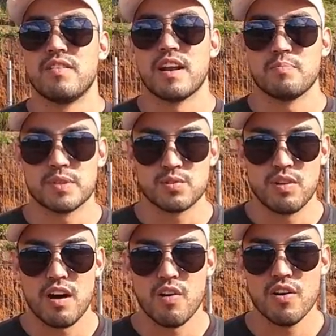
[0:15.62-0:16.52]
Fala
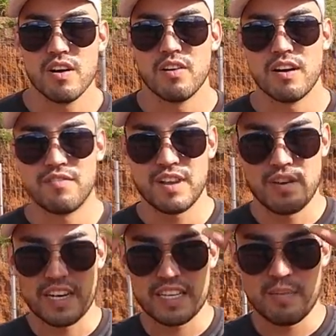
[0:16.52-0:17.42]
pessoal, é o
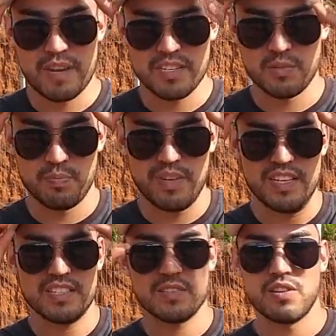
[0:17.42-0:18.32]
Rafael aqui da Brasil
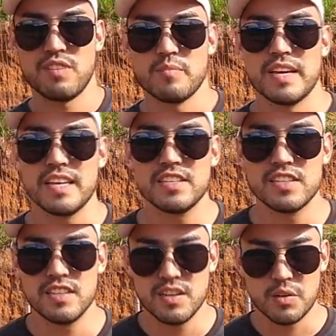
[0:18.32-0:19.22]
Pieces
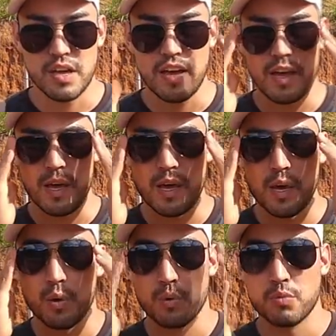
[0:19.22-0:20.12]
novamente.
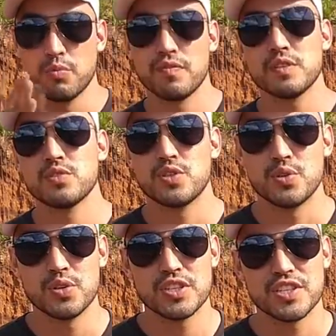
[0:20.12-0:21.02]
É, no vídeo
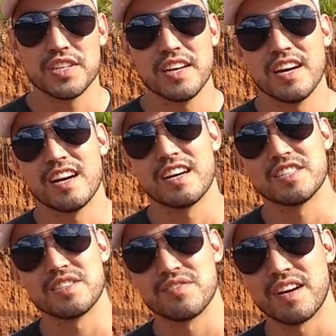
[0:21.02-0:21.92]
de hoje
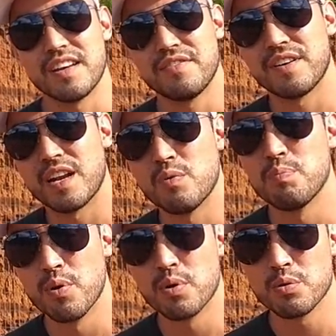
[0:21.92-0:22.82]
a gente vai falar um
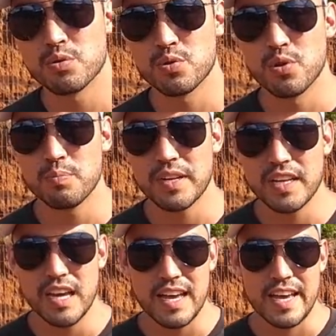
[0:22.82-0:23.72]
pouco
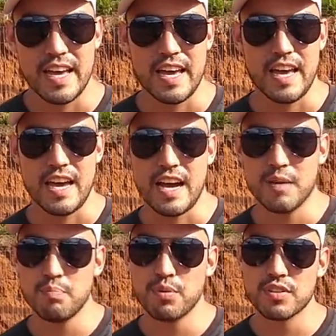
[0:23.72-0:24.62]
sobre é,
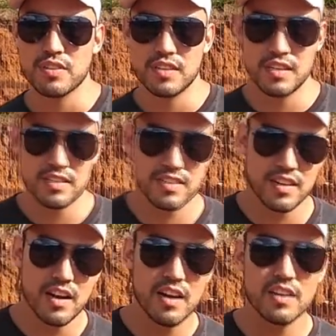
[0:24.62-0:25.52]
a
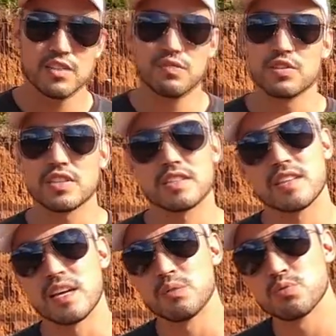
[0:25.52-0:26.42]
importância de
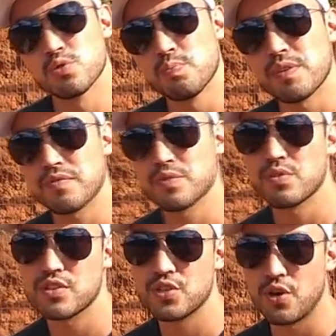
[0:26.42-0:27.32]
vocês terem um
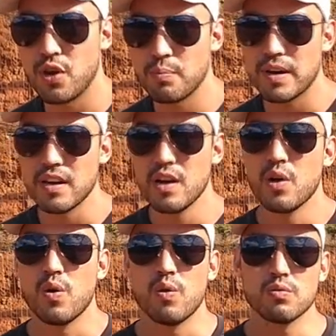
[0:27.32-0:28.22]
supervisor de obra
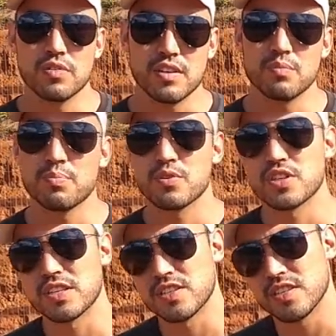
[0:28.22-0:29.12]
ou ter um
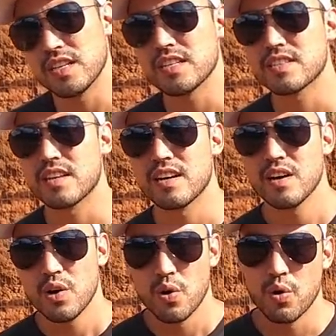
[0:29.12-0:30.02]
projetista
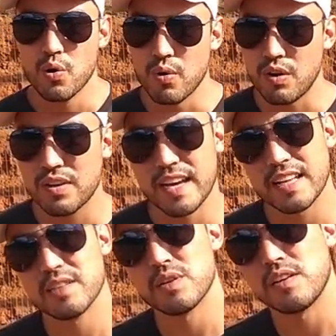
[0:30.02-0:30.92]
ou
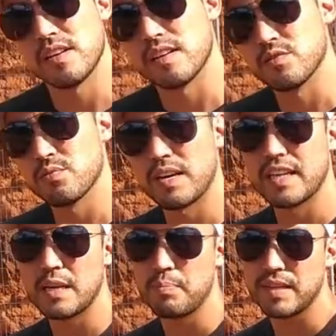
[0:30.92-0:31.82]
alguém da, de
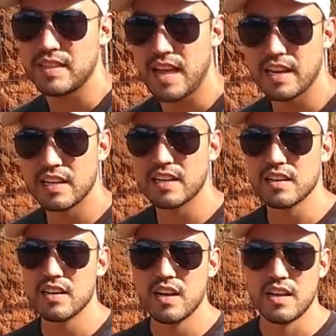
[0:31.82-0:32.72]
uma equipe
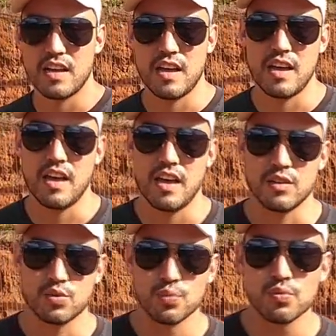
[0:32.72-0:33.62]
técnica
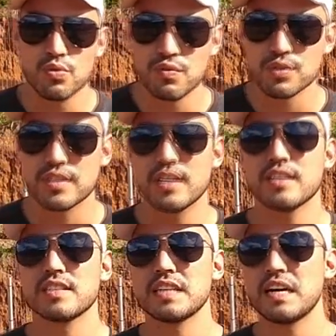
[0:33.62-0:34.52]
é, junto com
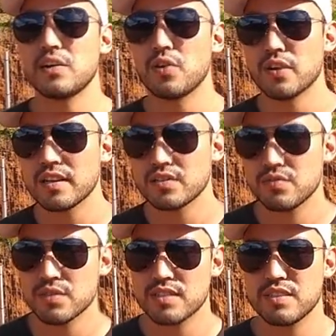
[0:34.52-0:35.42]
vocês na hora de
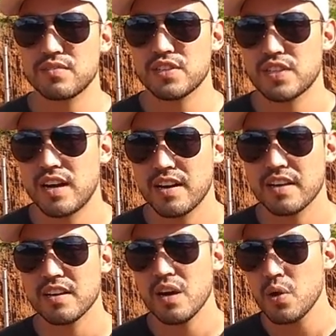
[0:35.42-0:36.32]
vocês
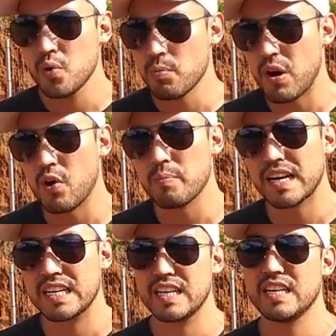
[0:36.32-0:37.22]
fecharem uma
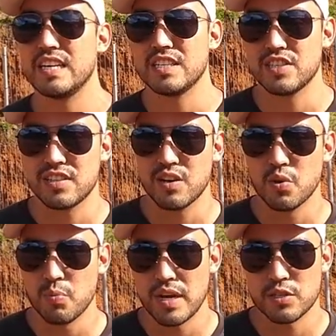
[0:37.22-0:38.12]
obra grande, tá?
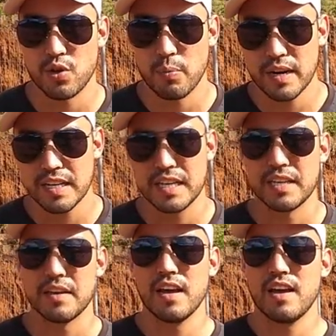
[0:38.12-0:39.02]
Como é essa obra aqui.